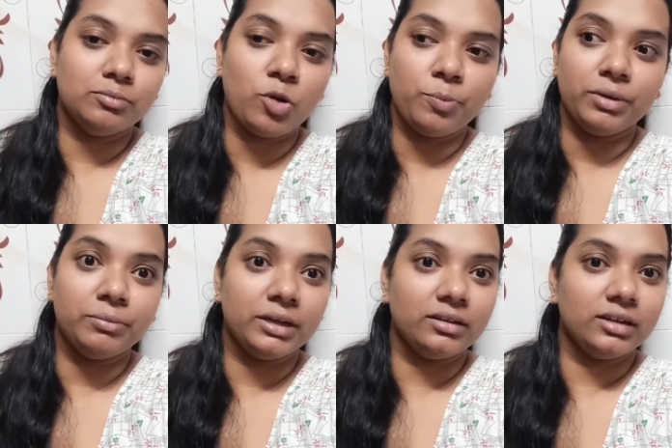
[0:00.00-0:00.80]
बॉम्बे
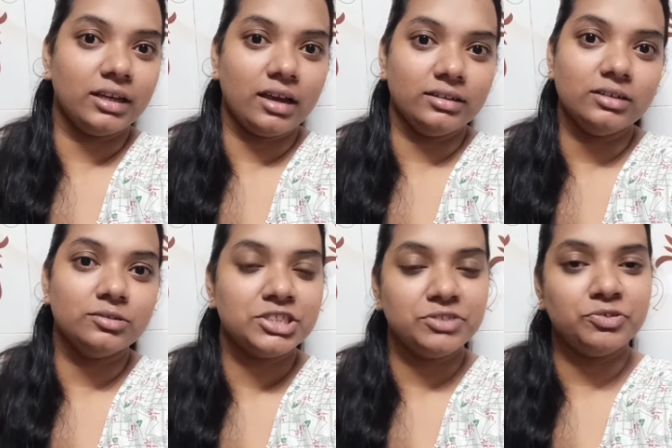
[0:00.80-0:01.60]
में नहीं आई
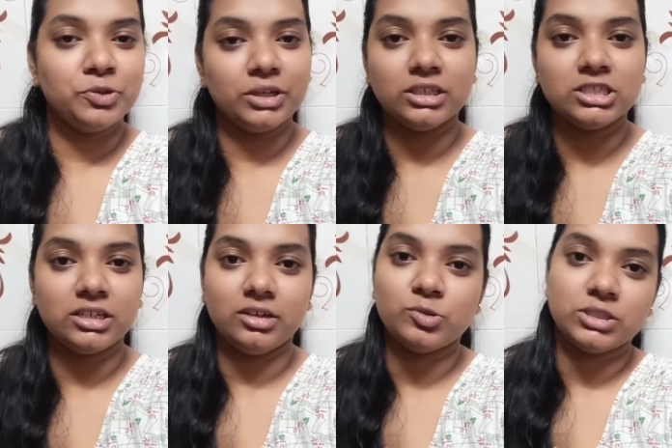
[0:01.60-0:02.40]
ना शिफ्ट हो गया था
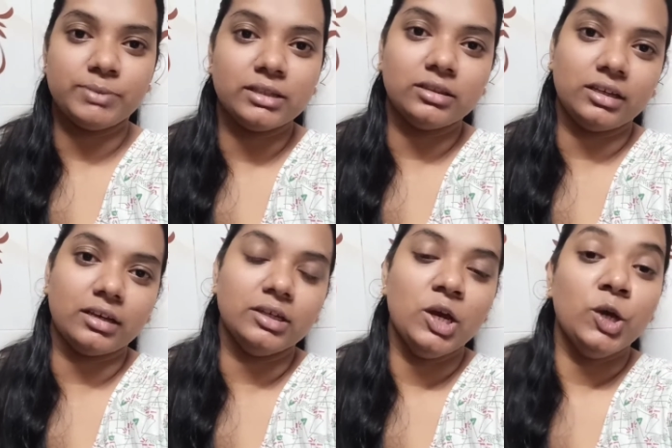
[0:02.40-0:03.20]
चेन्नई उसके बाद नहीं
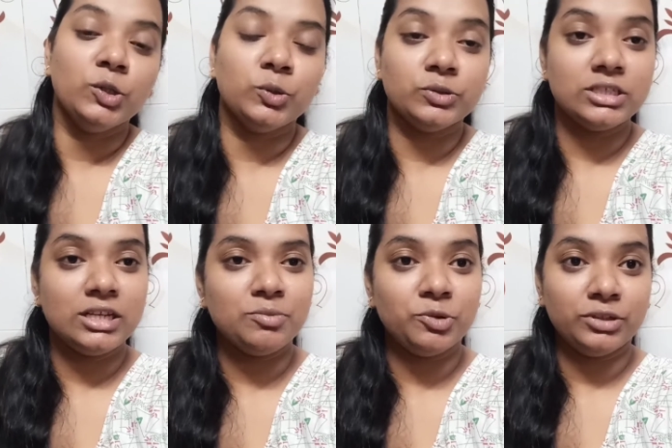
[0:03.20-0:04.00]
आई तो
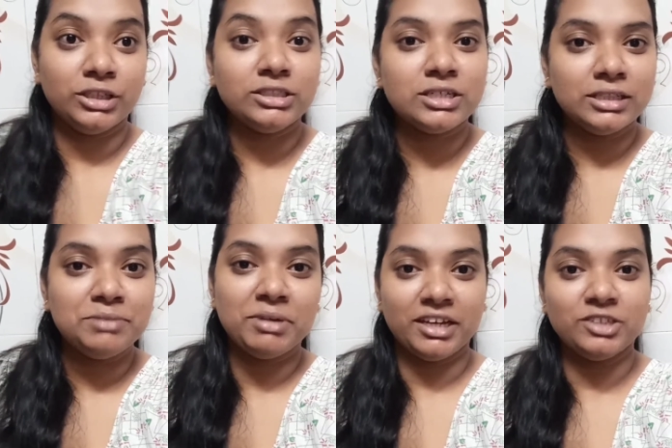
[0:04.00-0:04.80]
इसीलिए बोल रहे थे
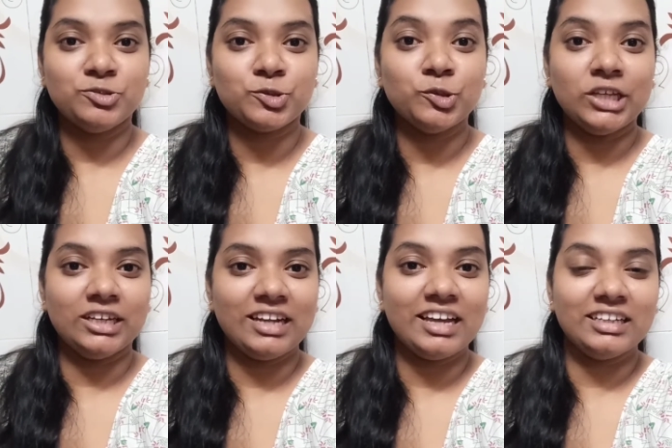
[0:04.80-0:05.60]
जल्दी भेज उसको
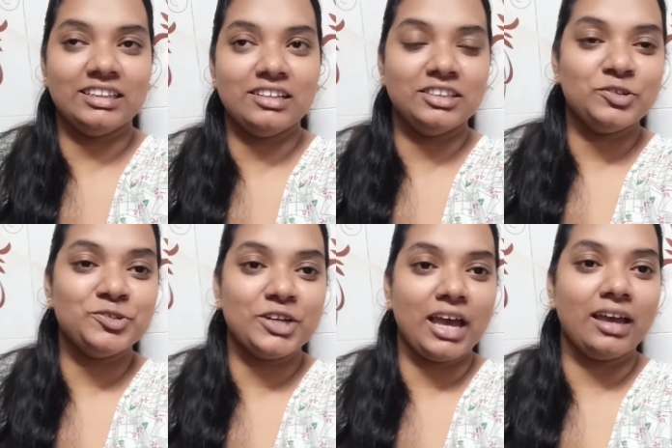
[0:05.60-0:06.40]
देखना है कितना दिन हो
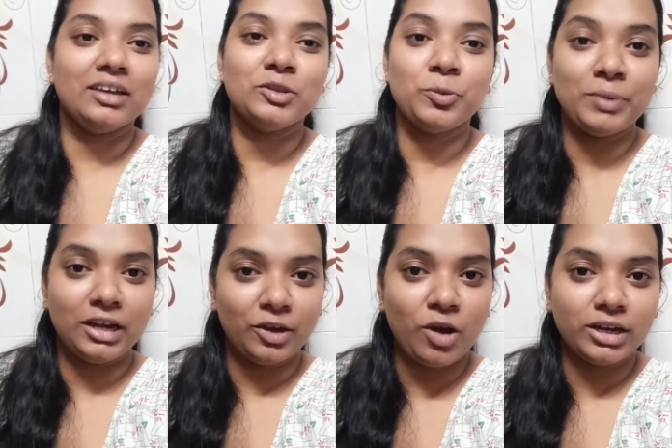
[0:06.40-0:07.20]
गया है तो
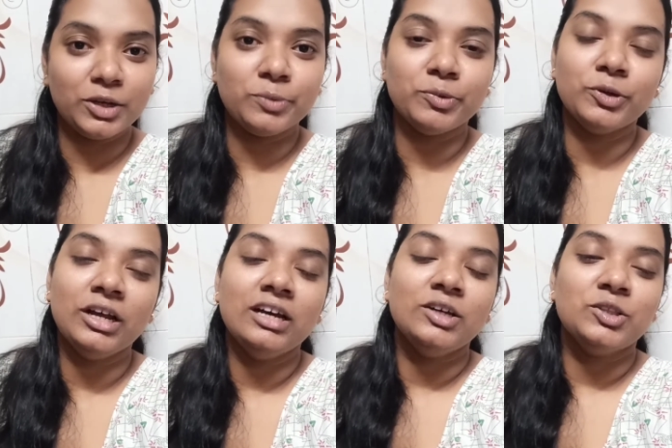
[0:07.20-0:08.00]
मिलने को आने को बोल
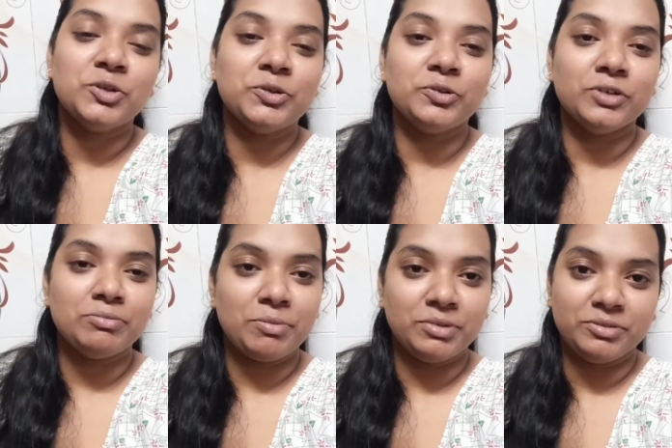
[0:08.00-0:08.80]
तो वही
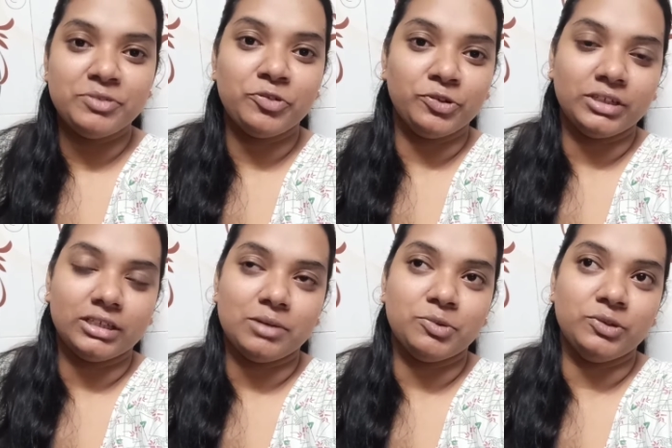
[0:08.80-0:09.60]
मम्मी भी फ़ोन
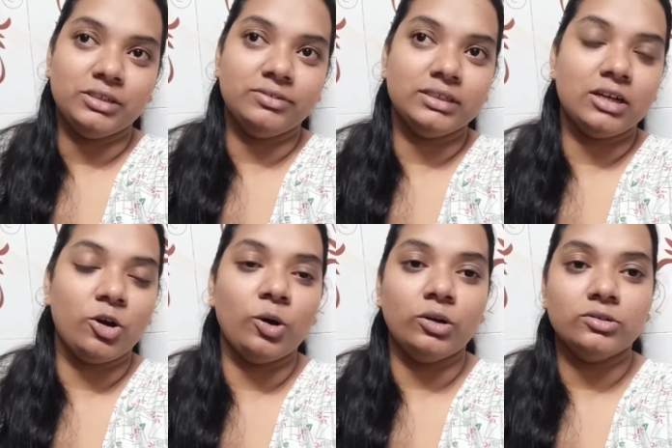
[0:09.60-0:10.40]
करके बोली फिर
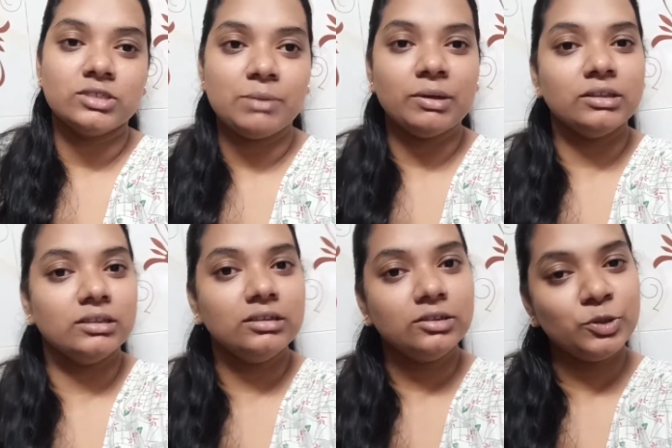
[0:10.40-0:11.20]
और उसके
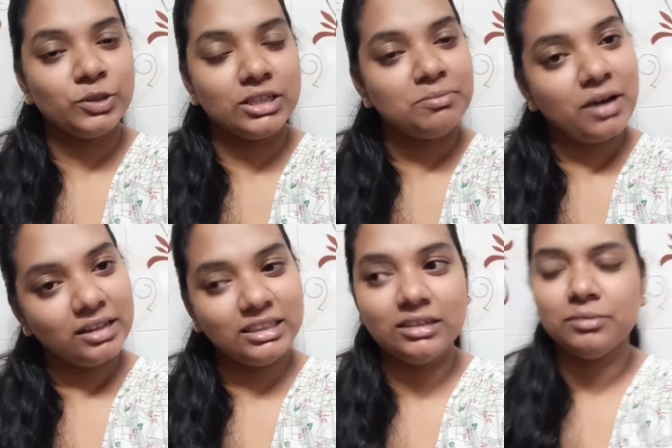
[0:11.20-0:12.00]
बाद थोड़ी देर
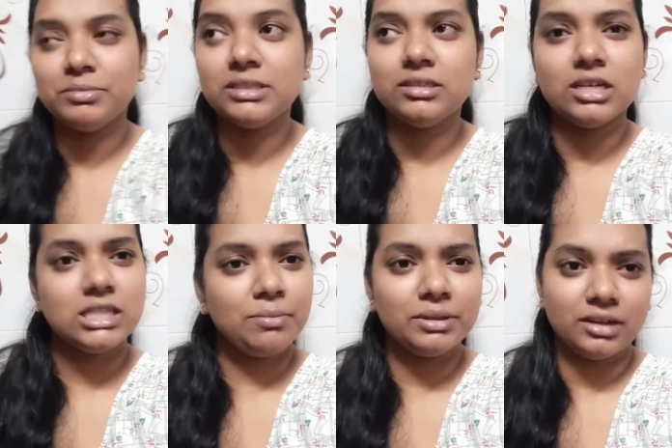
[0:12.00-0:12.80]
बाद ही मीन
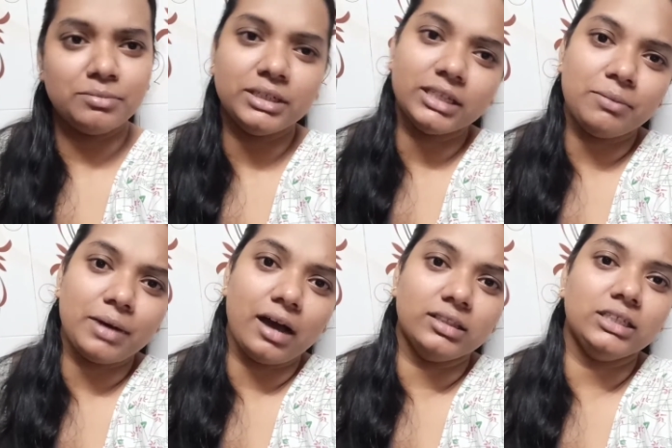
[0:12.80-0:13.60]
दस या पंद्रह मिनट के
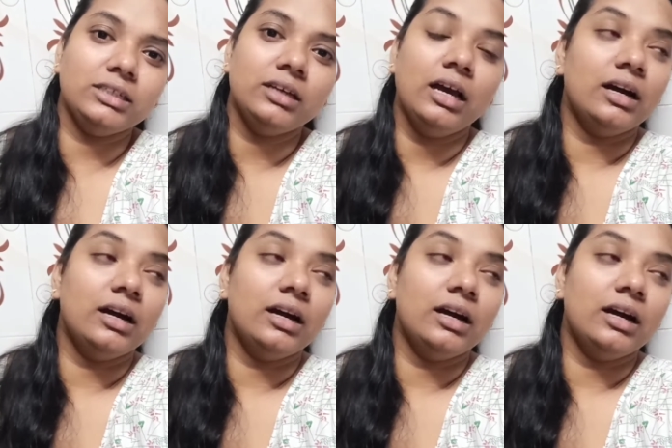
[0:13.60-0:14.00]
बाद ही